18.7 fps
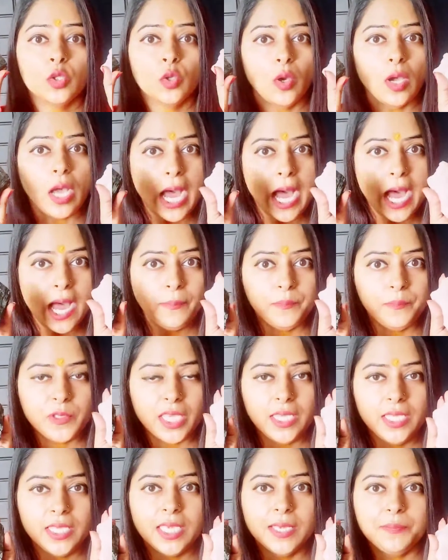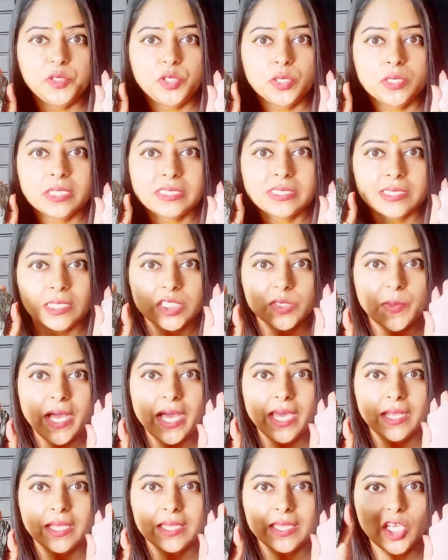तो आप यानी कि अपने जो क्रिस्टल्स
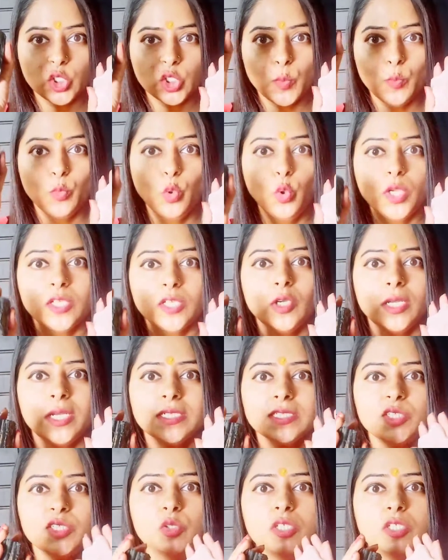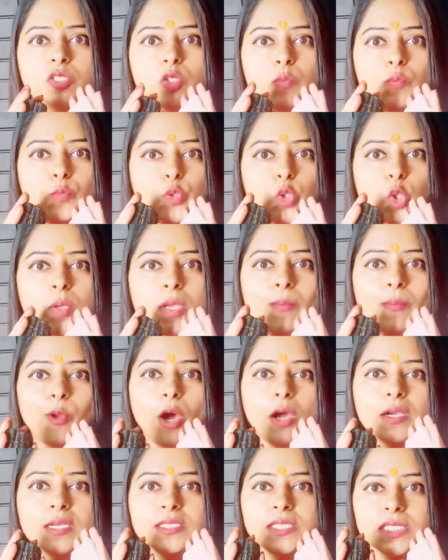वहां रखते हैं उसमें मून की जो एनर्जी होती है जो जो भी
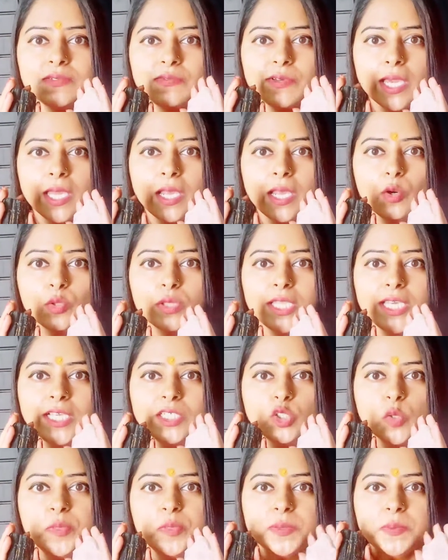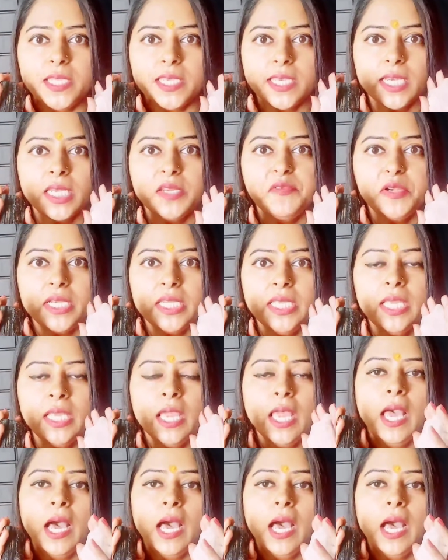ब्लॉकेजेस वगैरह होते हैं जो भी इसमें नेगेटिविटी